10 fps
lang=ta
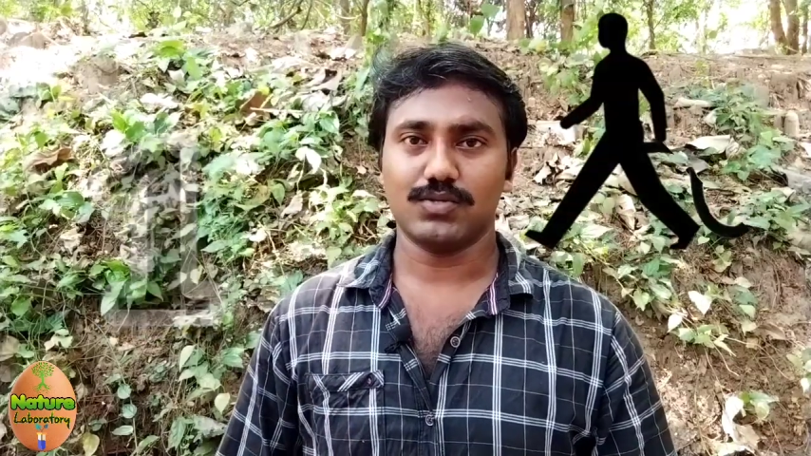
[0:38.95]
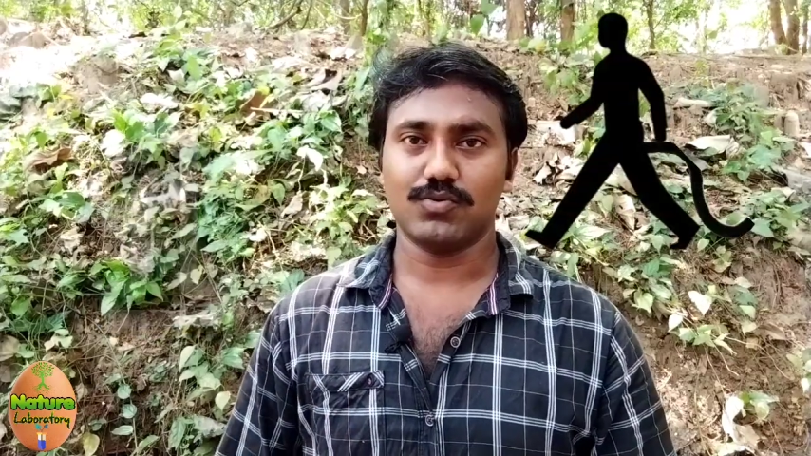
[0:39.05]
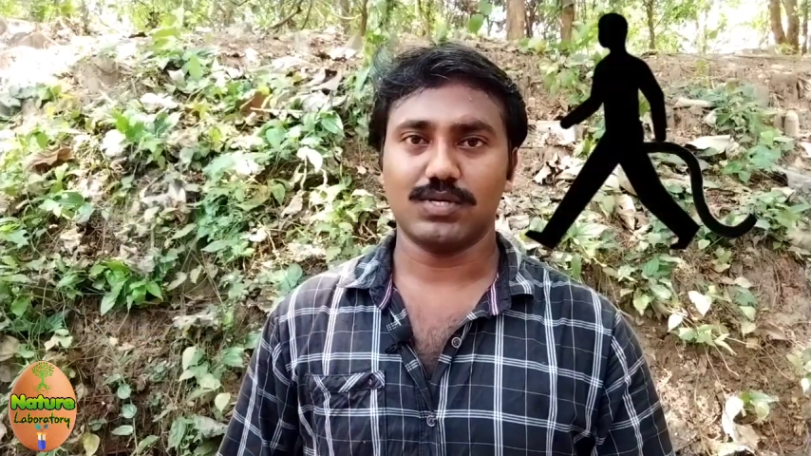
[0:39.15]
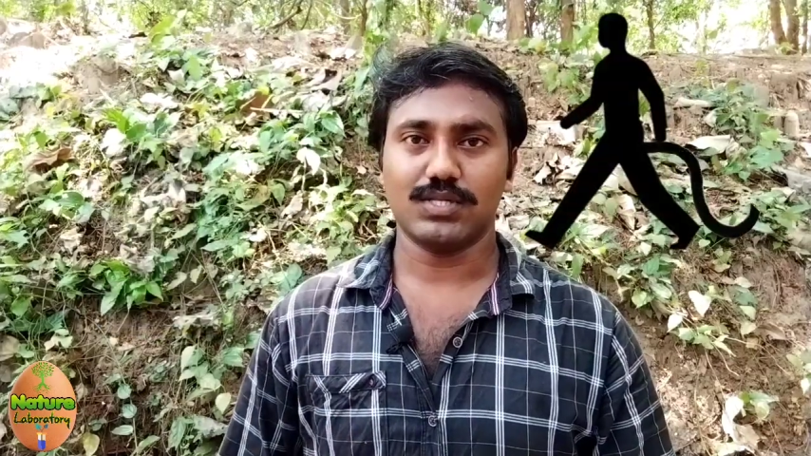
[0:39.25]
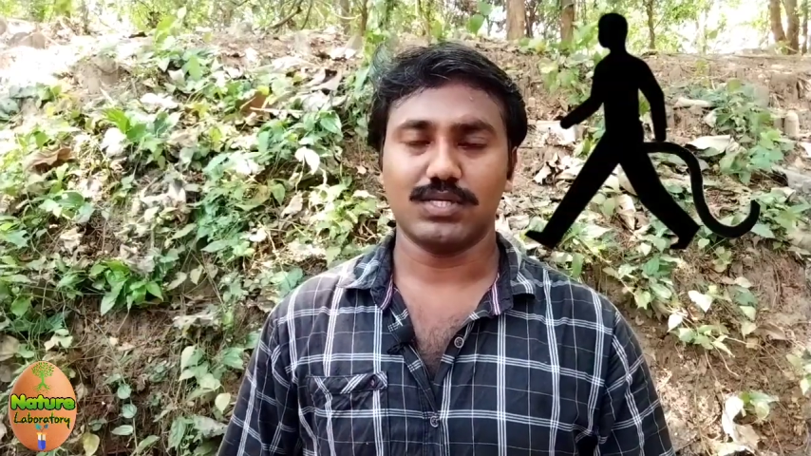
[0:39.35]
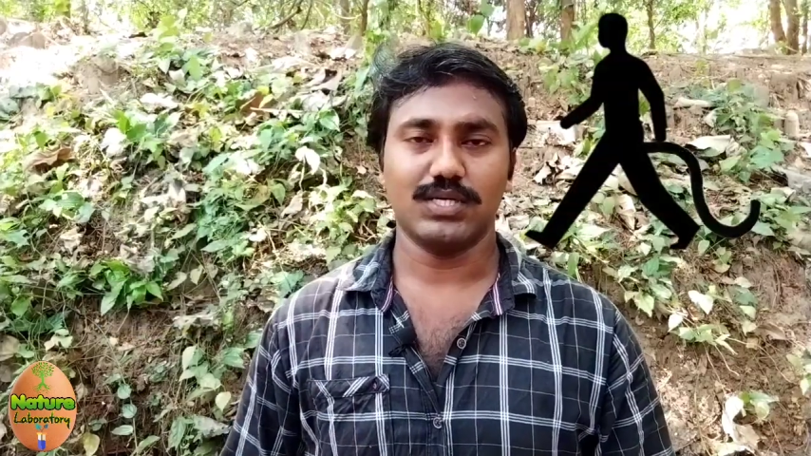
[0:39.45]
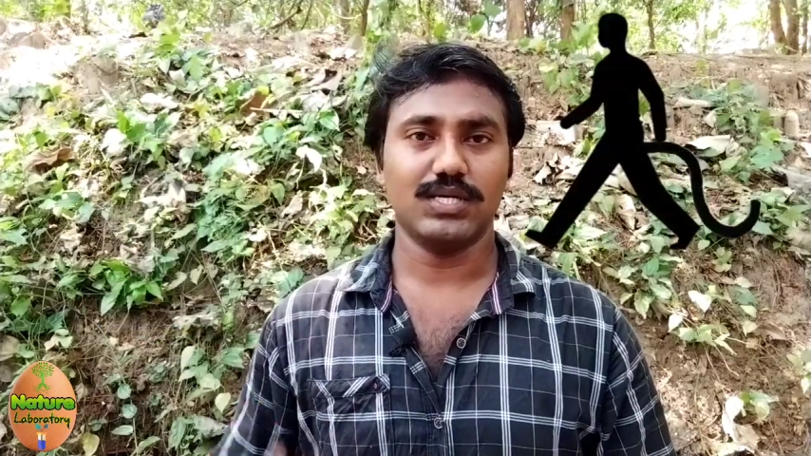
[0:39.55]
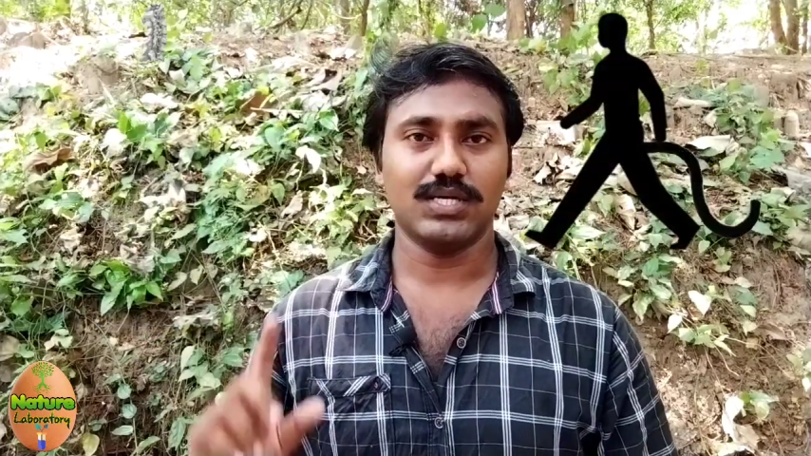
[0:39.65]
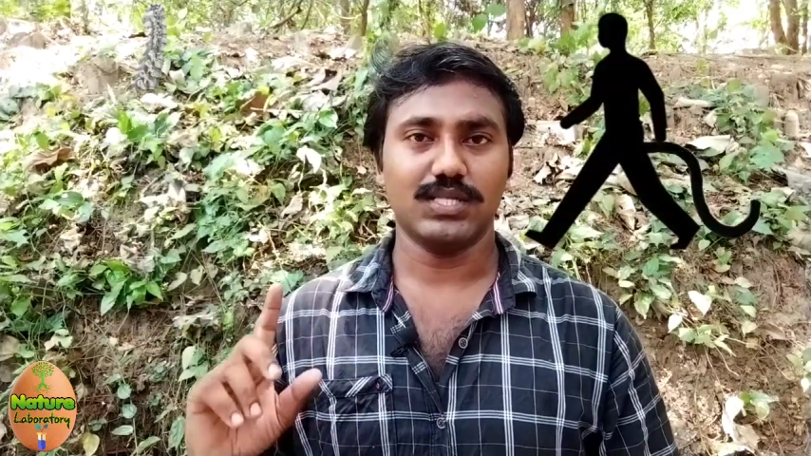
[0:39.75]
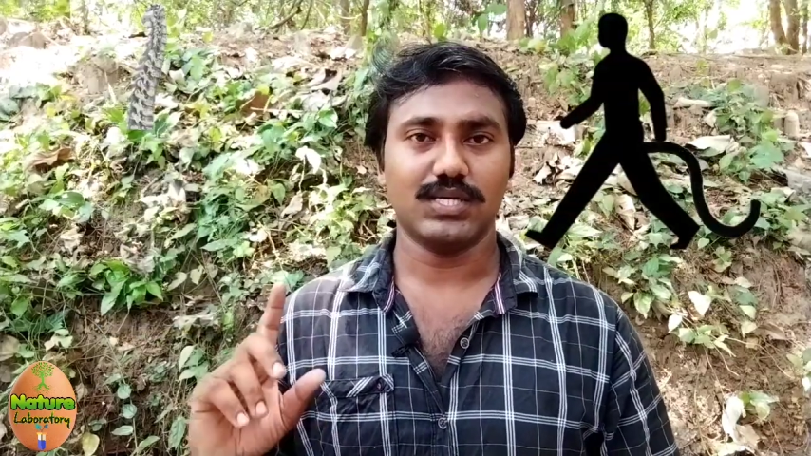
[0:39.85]
இருந்தோன்றதுக்கு
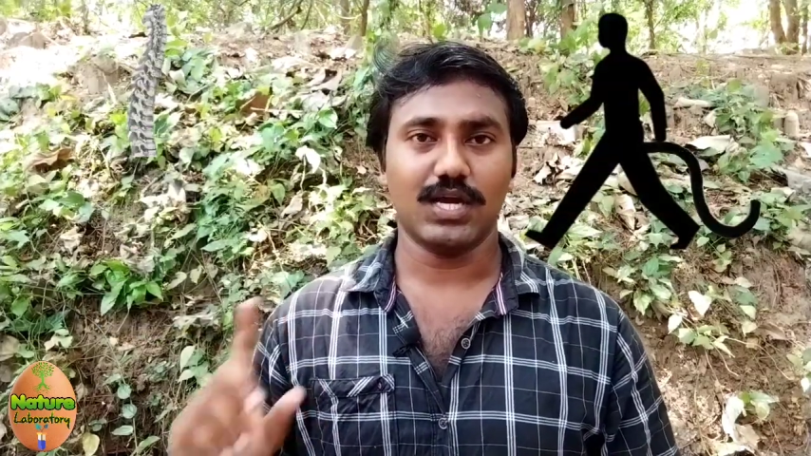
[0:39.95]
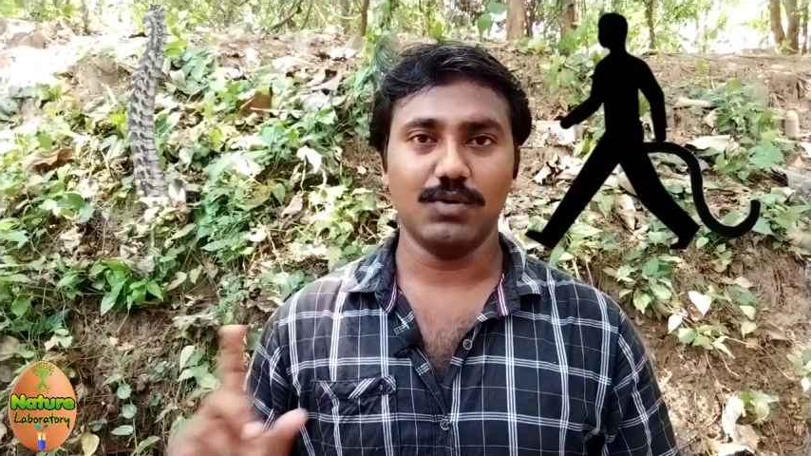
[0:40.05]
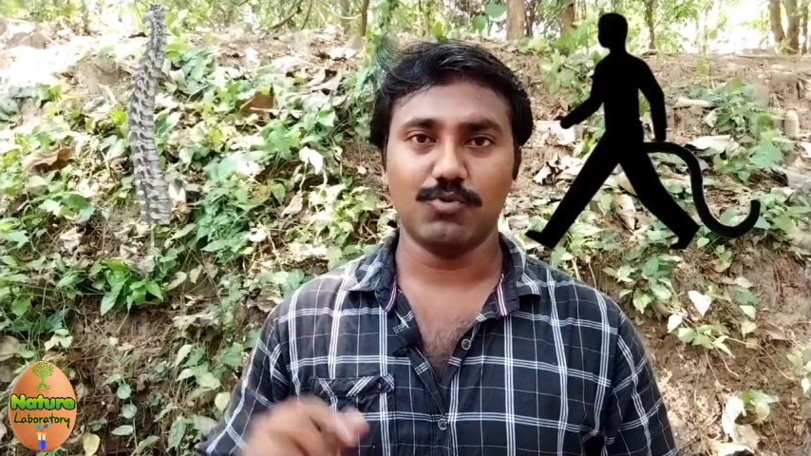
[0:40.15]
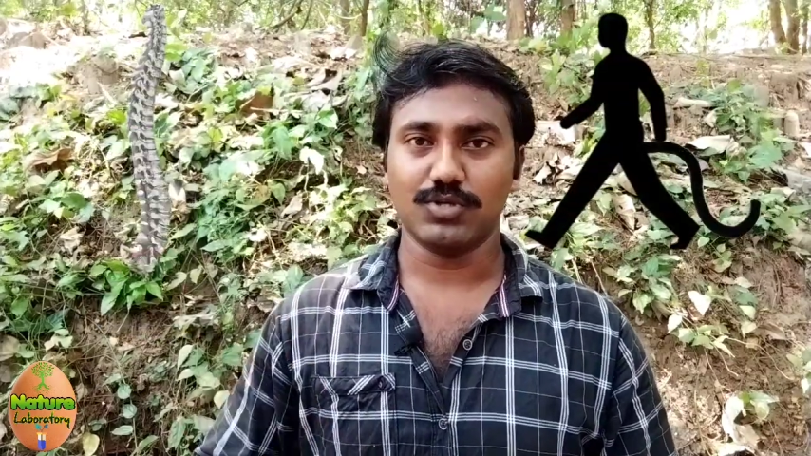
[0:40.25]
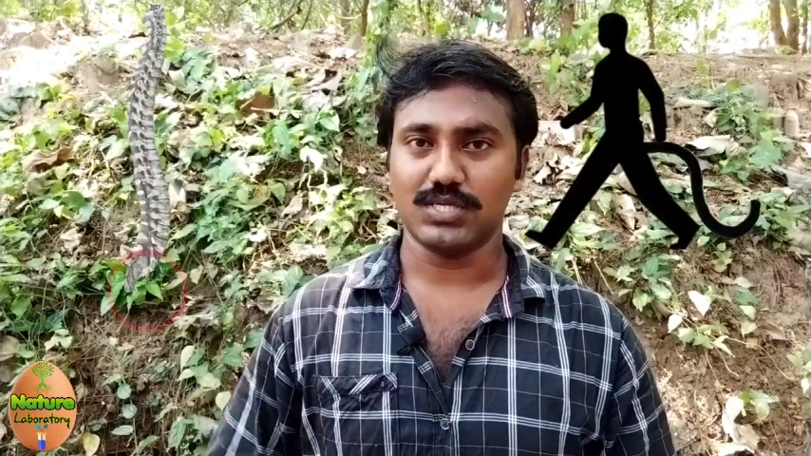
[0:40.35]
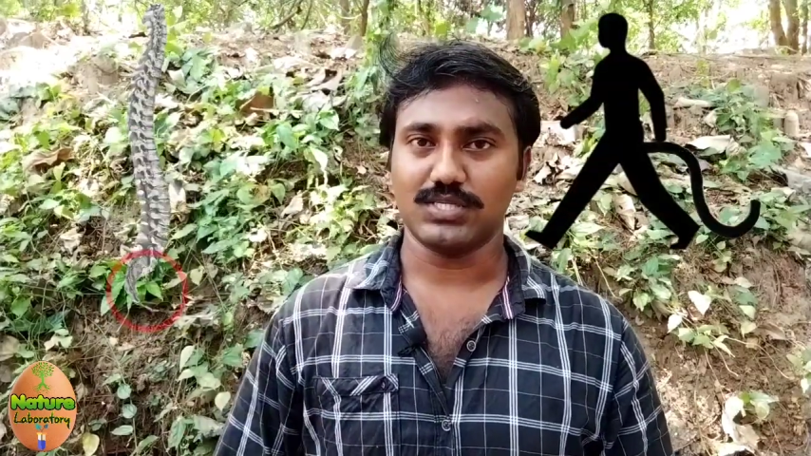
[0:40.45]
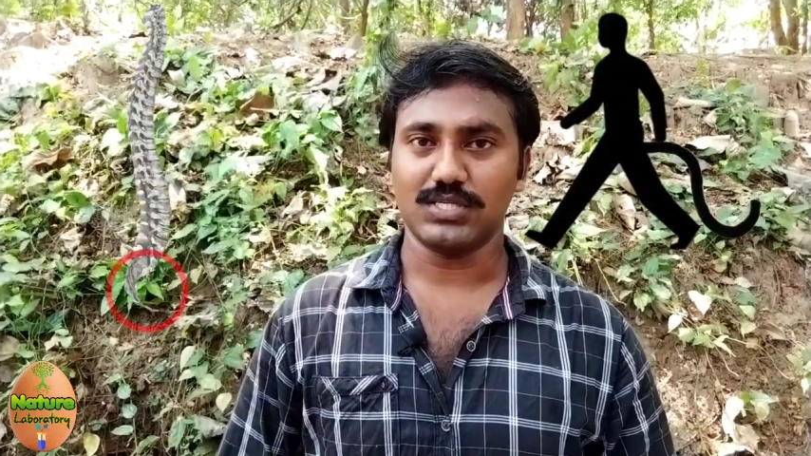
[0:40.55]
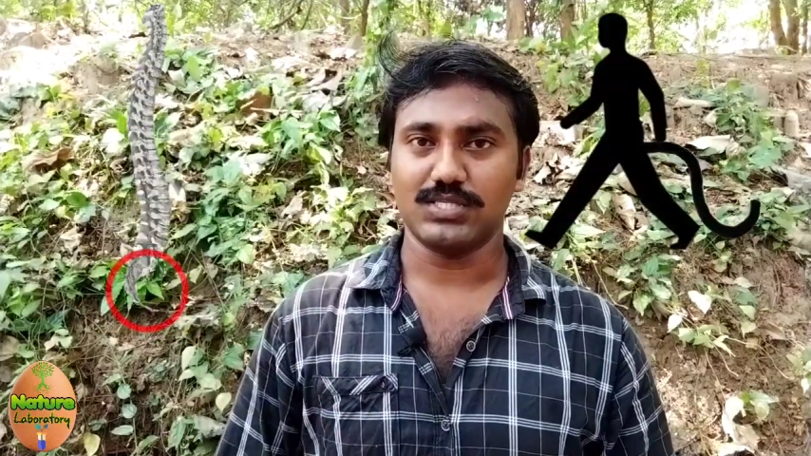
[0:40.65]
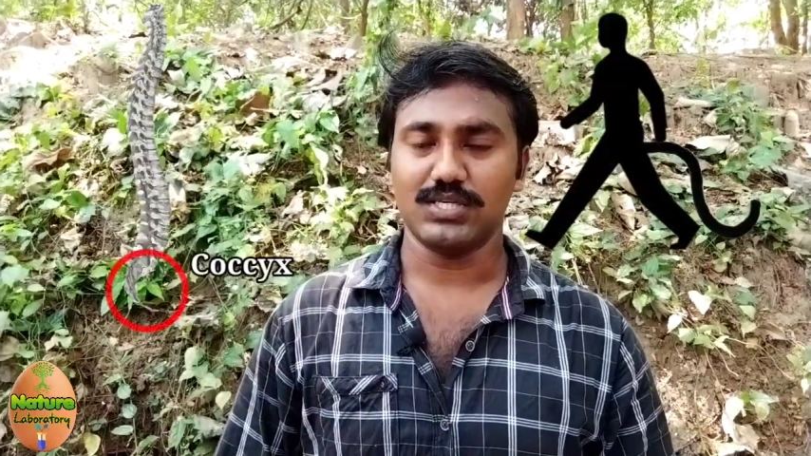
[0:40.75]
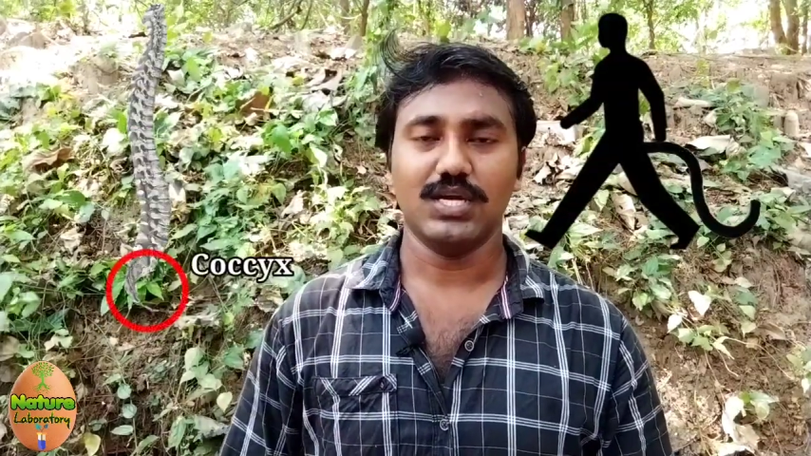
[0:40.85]
இந்த டைல் பொன் தான்
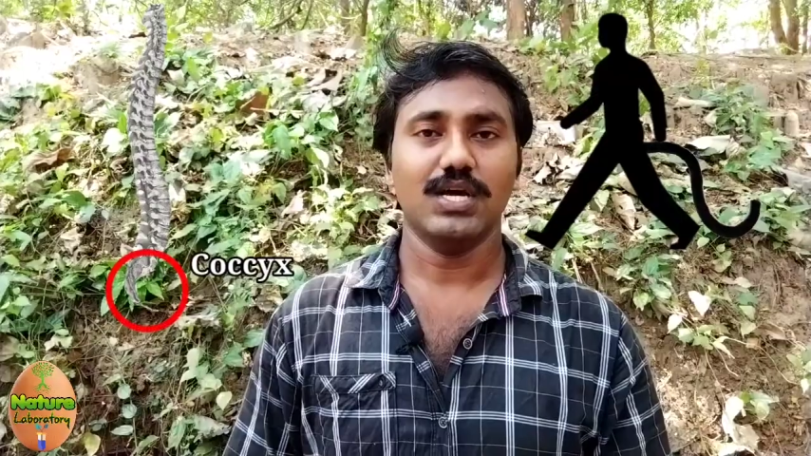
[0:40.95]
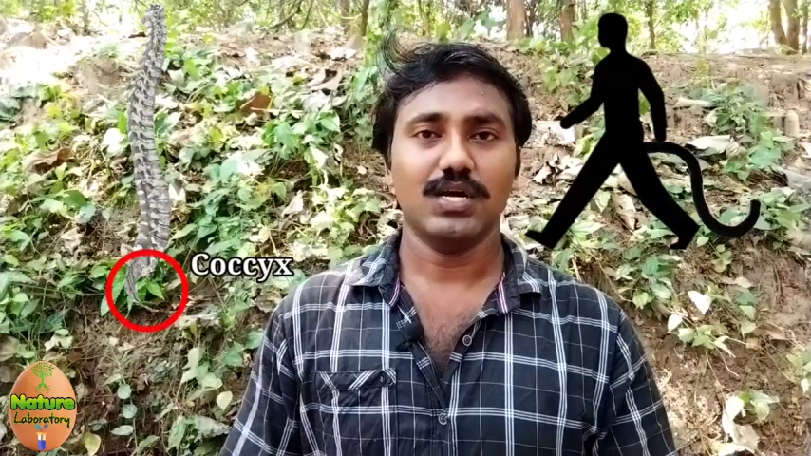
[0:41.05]
சாட்சி